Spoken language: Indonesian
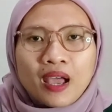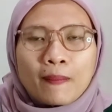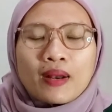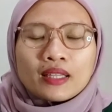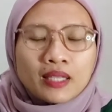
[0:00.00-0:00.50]

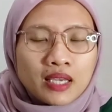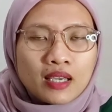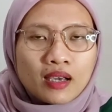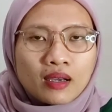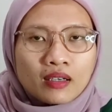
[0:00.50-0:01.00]

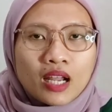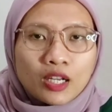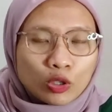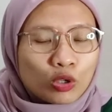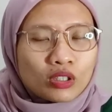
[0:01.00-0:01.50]
berarti
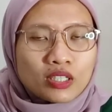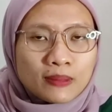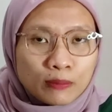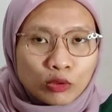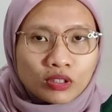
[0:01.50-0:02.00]
dari toko
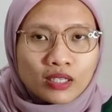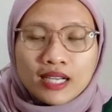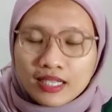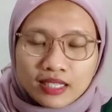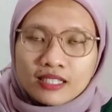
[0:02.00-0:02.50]
tersebut
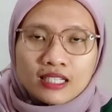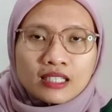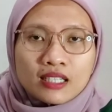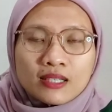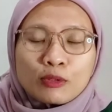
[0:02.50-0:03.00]
dasar
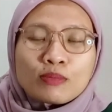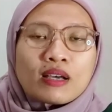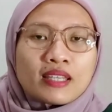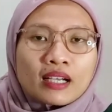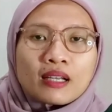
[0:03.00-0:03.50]
tersebut
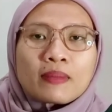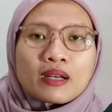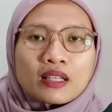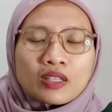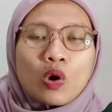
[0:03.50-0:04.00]
banyak
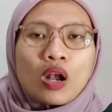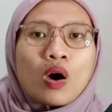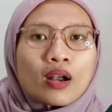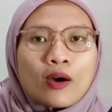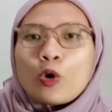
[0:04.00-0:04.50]
diminati oleh
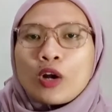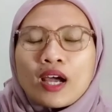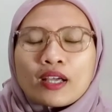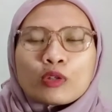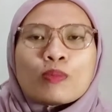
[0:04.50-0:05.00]

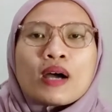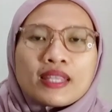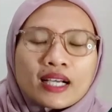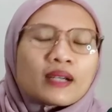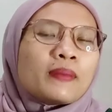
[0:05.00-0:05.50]
orang-orang gitu
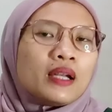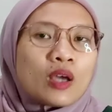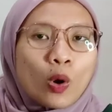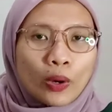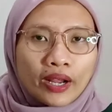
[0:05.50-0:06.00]
banyak
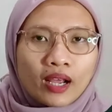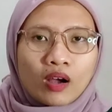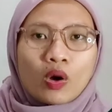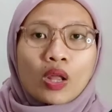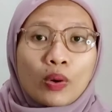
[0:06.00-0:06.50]
dibeli oleh
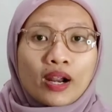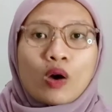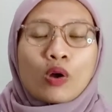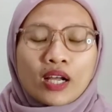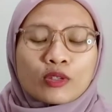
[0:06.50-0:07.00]
oleh
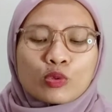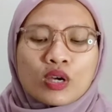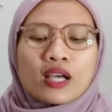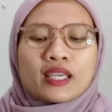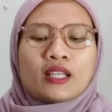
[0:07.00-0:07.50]
orang-orang
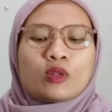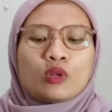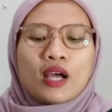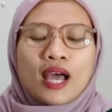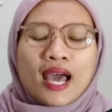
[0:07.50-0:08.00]
juga gitu
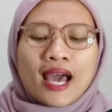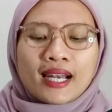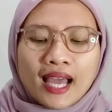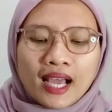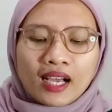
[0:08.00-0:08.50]

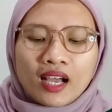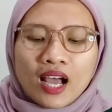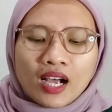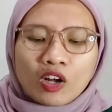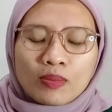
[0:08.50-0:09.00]
nah
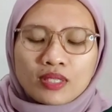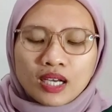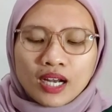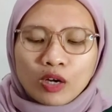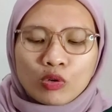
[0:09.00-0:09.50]
kalau
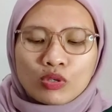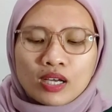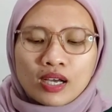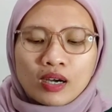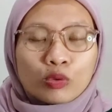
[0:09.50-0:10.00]
misalkan aku
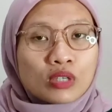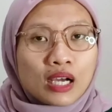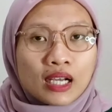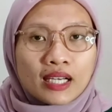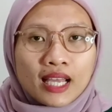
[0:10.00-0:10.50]
udah
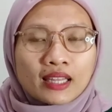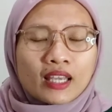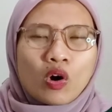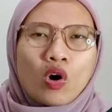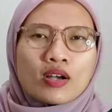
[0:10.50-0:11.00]
udah ngelihat
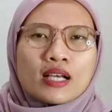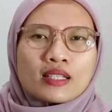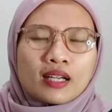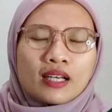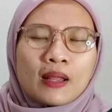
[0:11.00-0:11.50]
nih oh
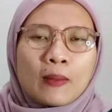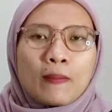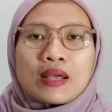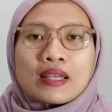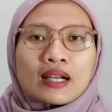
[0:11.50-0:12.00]
dasar ini
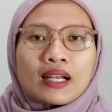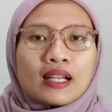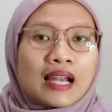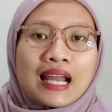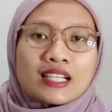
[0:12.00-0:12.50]
banyak
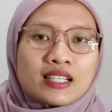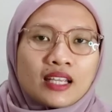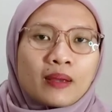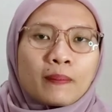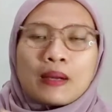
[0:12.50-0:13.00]
laris
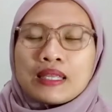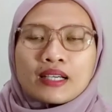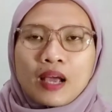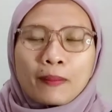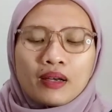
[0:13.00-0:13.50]
nih banyak
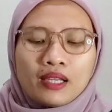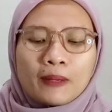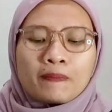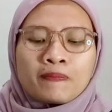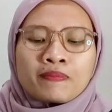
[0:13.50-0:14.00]
yang beli